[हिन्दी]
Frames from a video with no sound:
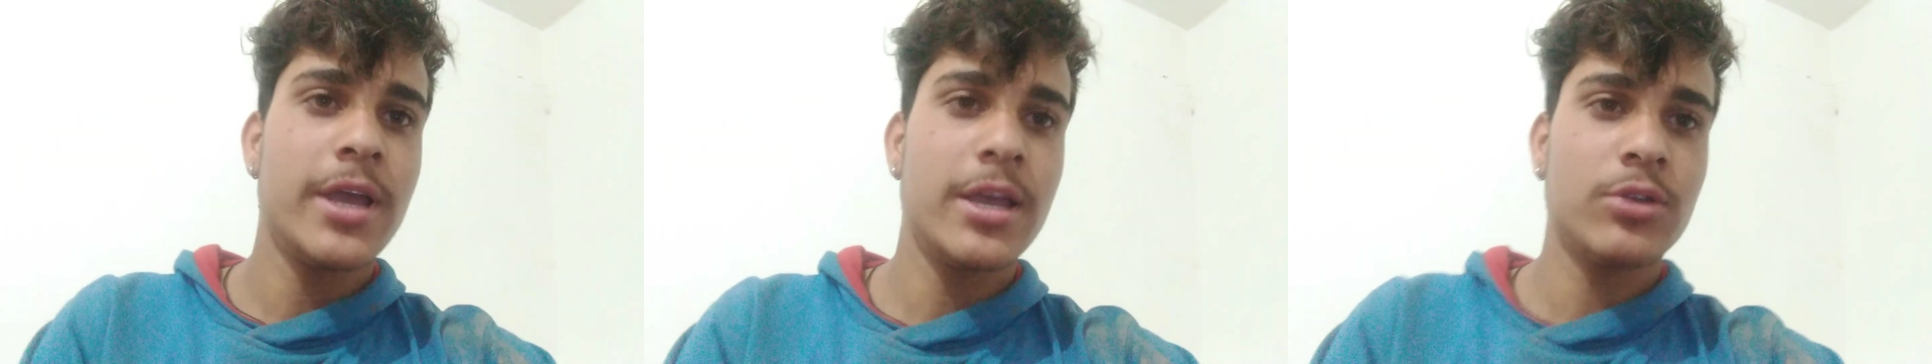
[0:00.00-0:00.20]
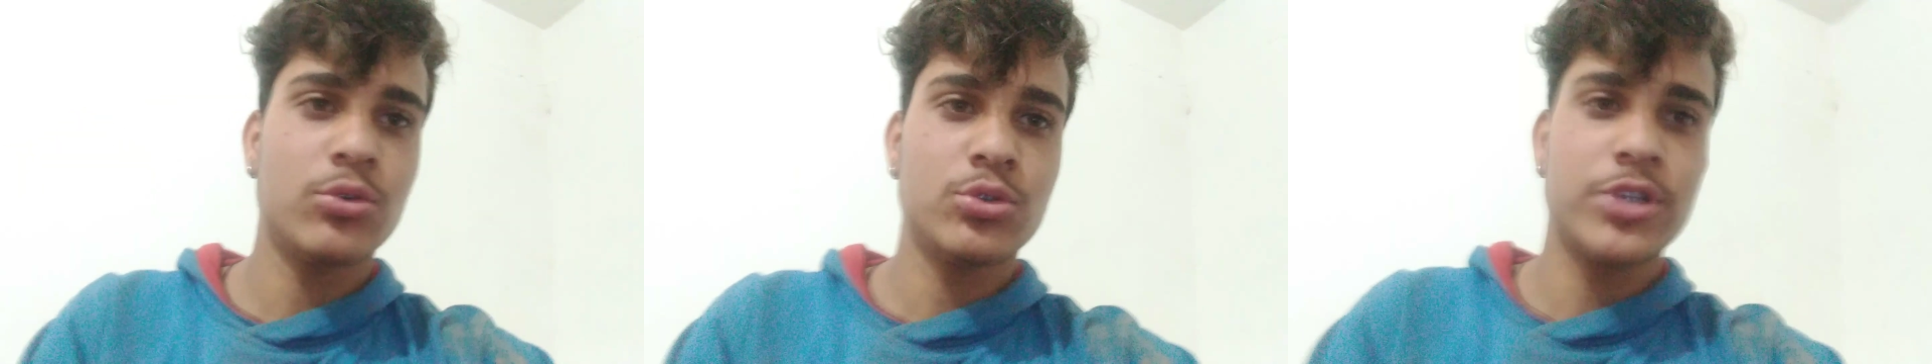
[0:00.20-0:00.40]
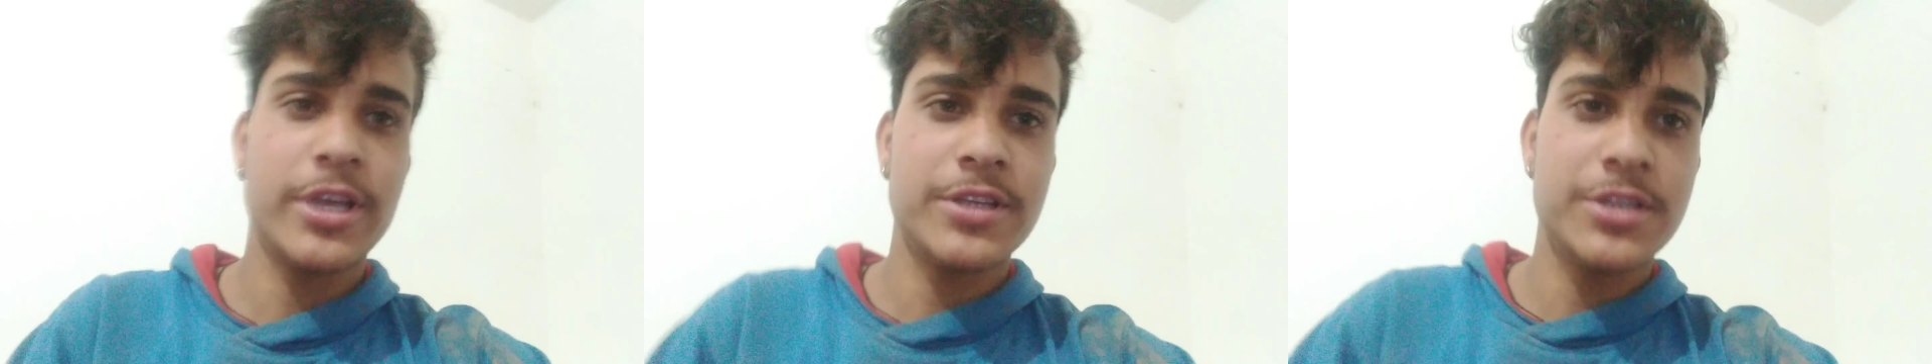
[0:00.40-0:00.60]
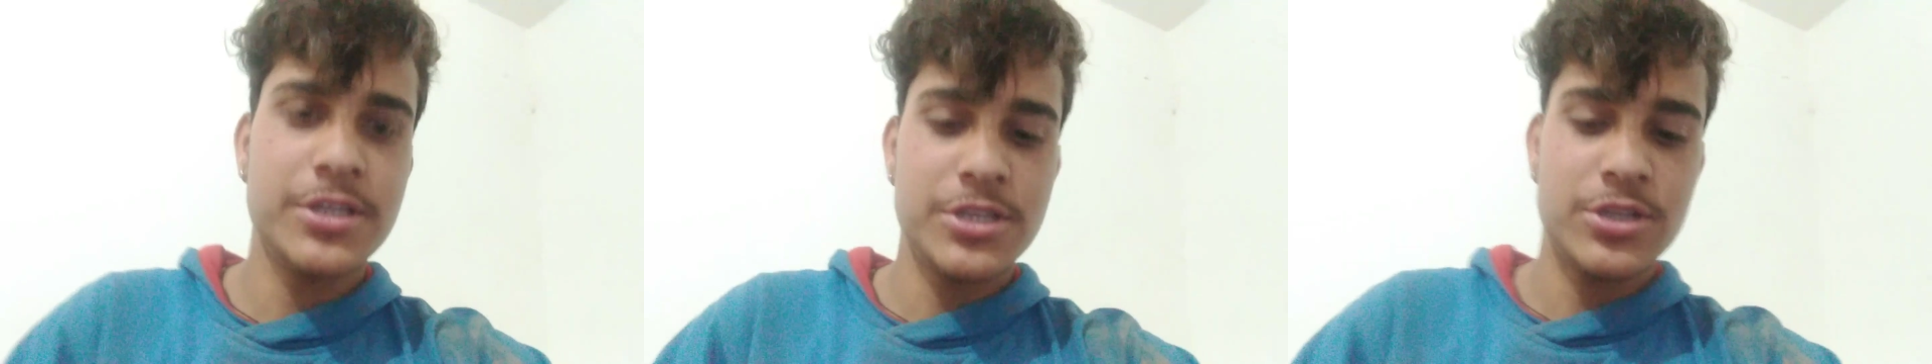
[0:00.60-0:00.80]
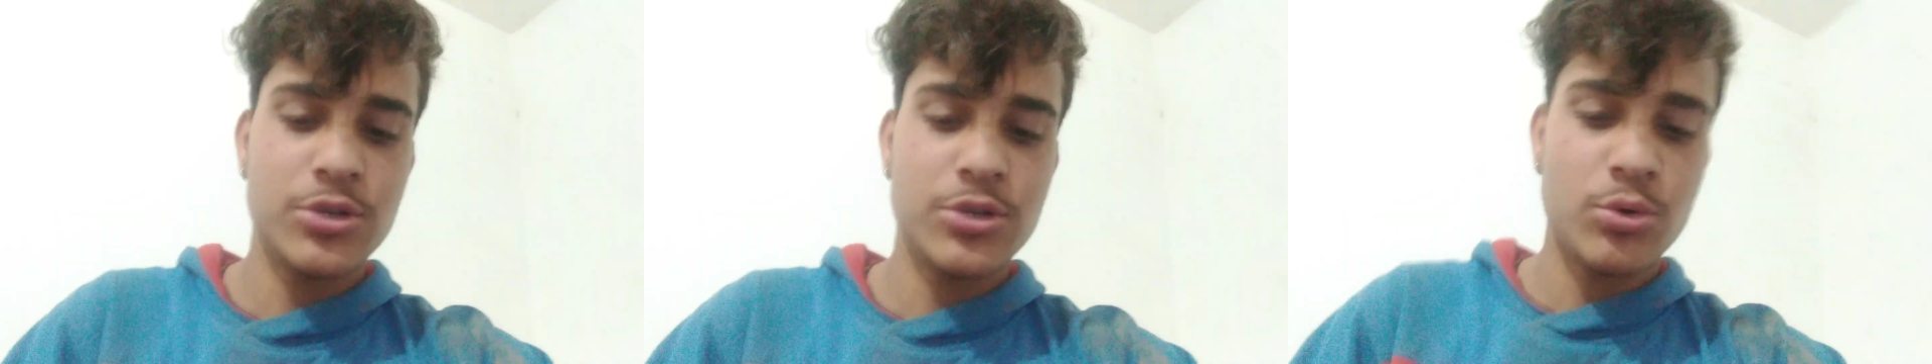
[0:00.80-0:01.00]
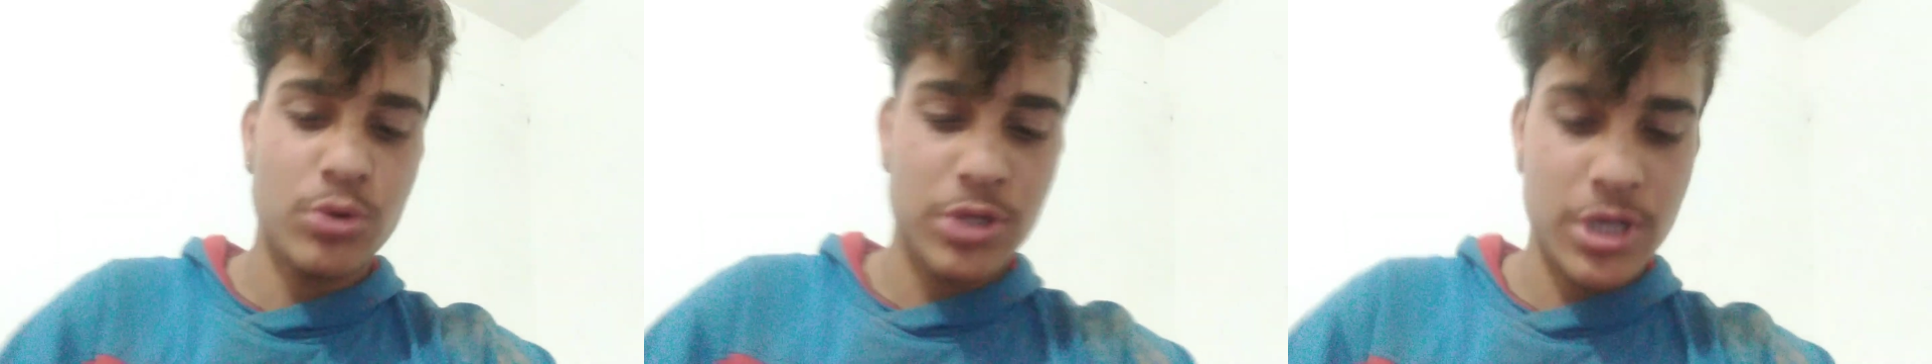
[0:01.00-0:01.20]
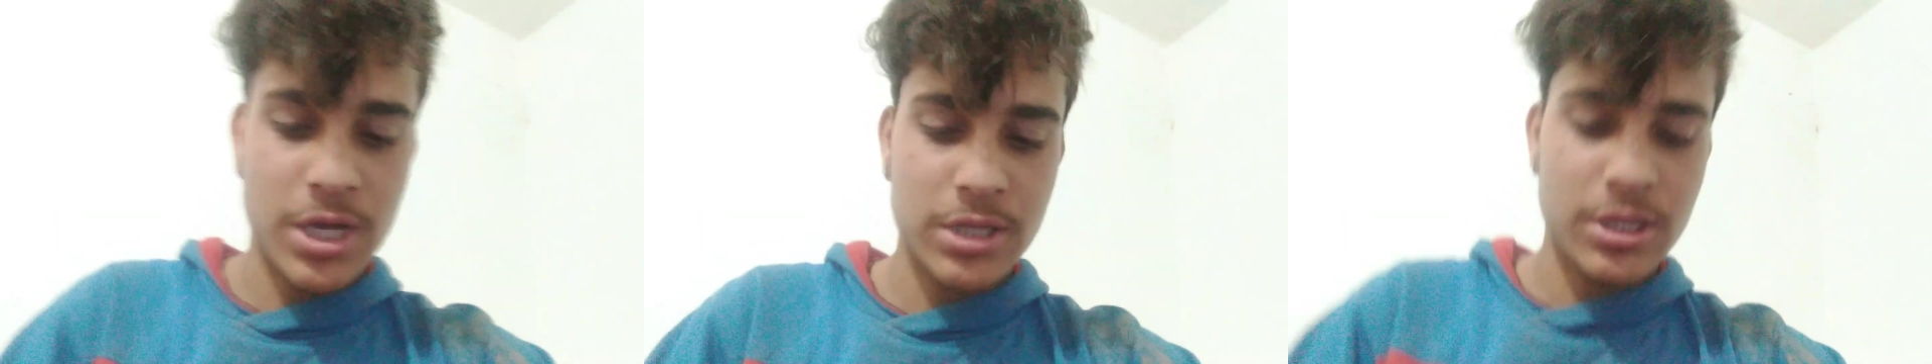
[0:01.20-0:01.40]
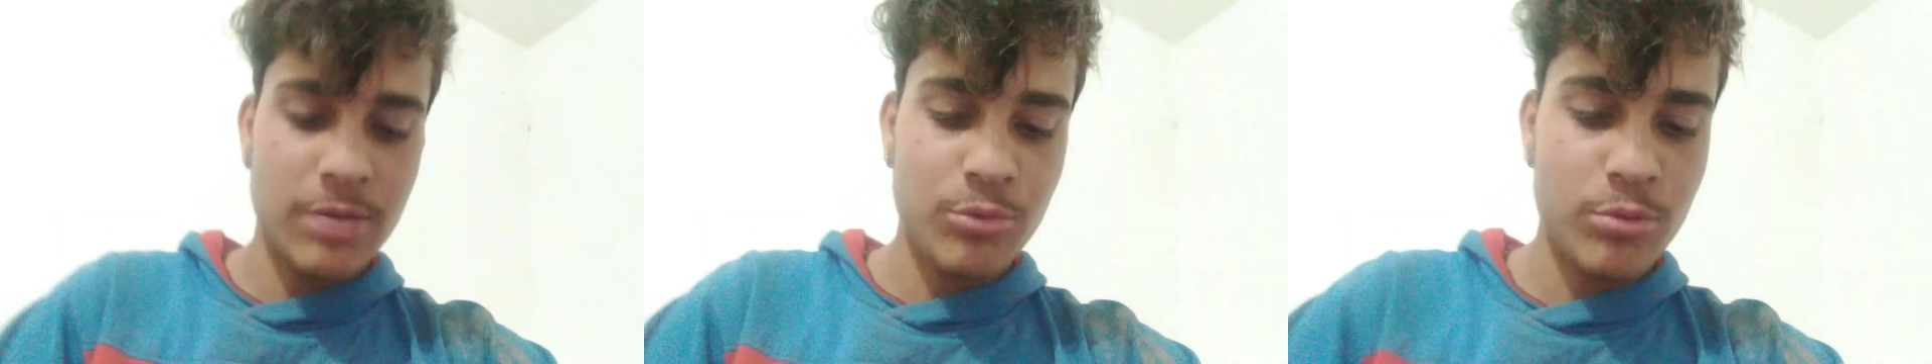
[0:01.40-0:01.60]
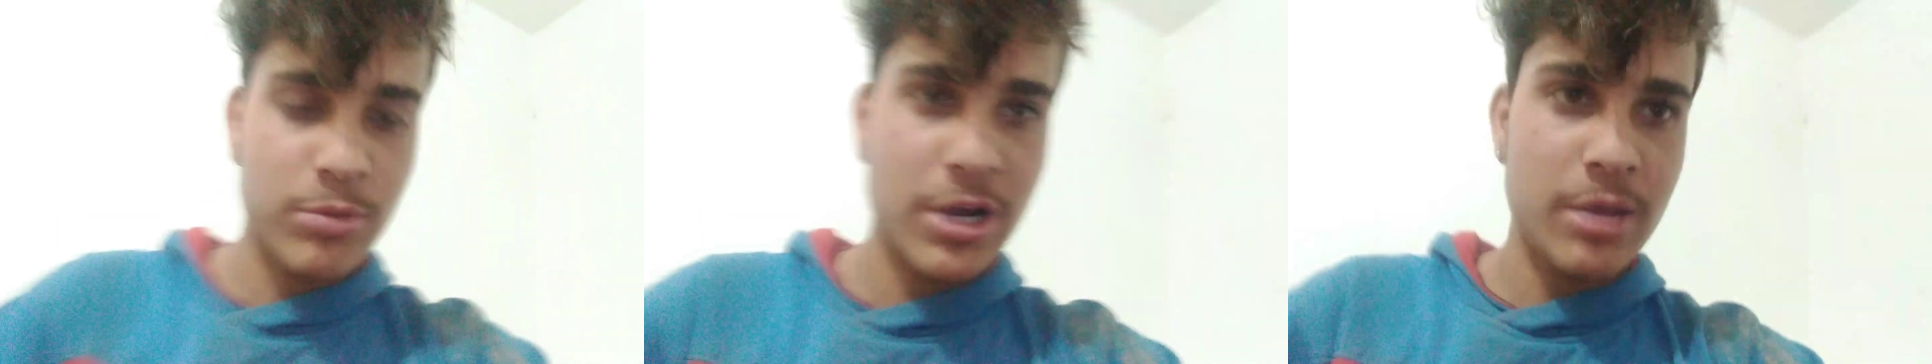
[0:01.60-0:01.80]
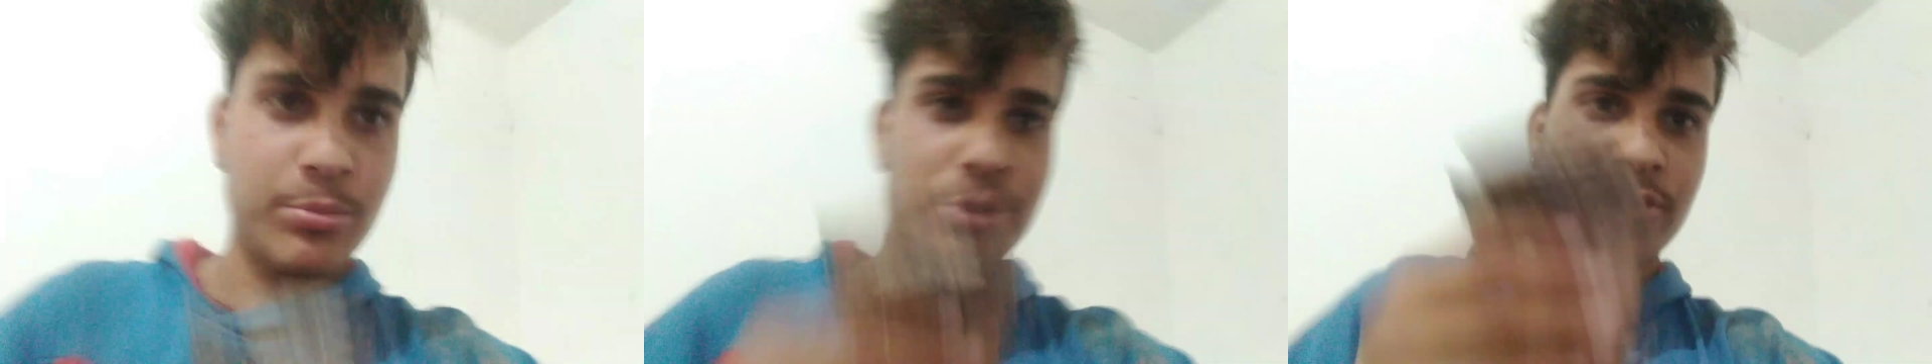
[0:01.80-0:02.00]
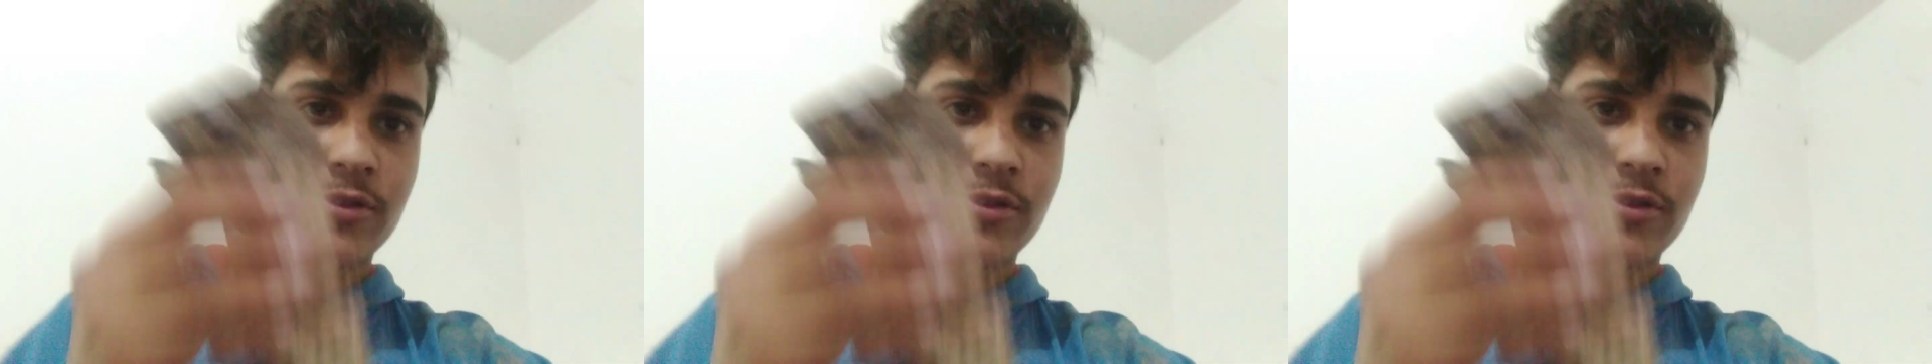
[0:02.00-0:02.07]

है तो कुछ ऐसी चीज़ें और दिखाता आपको बड़ा